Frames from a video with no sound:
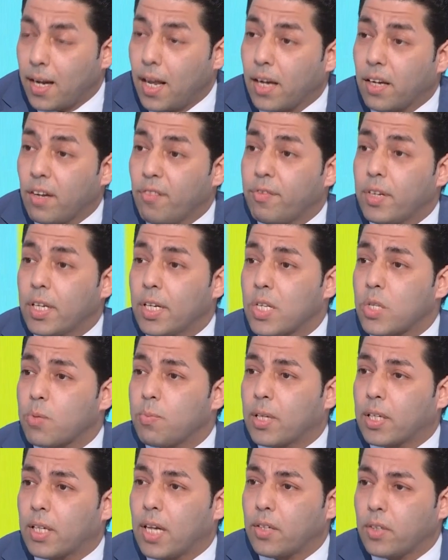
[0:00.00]
70% لكن في
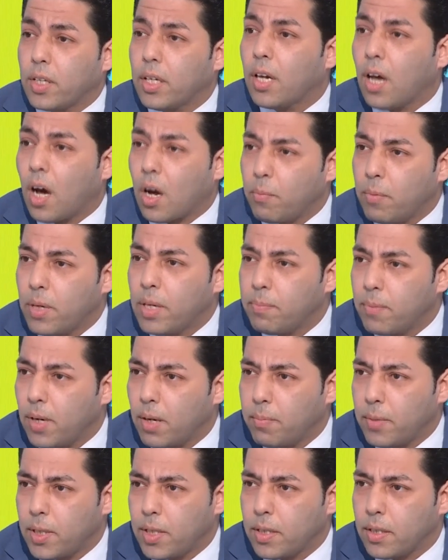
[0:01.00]
نسبه 30
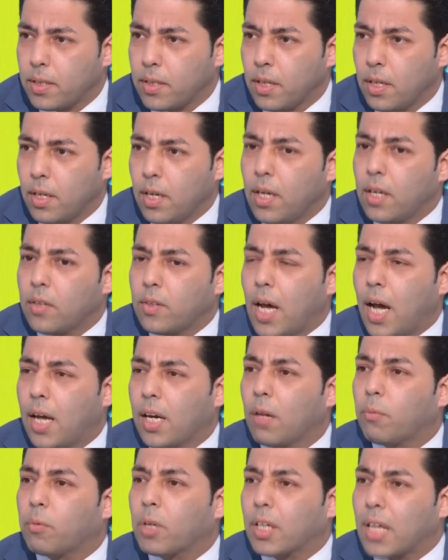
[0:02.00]
ل 40%
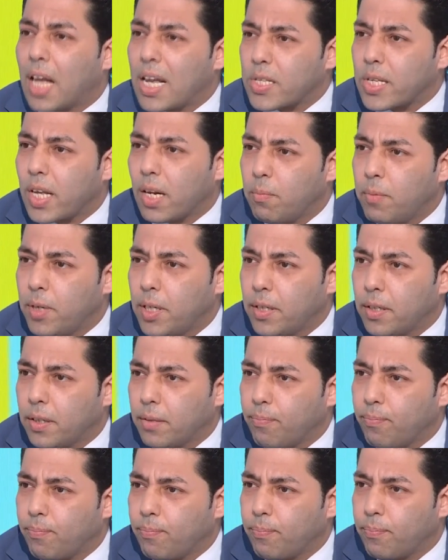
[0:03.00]
تحاليل بتطلع
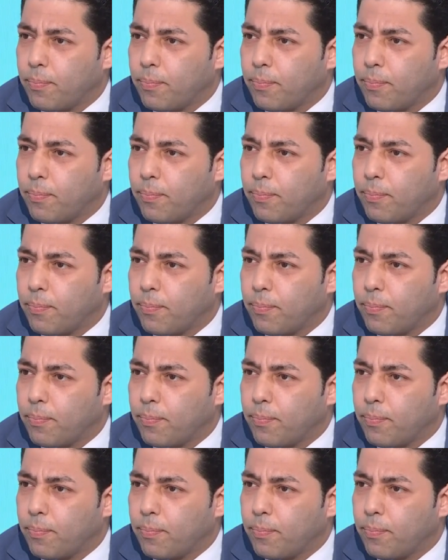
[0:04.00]
سلبيه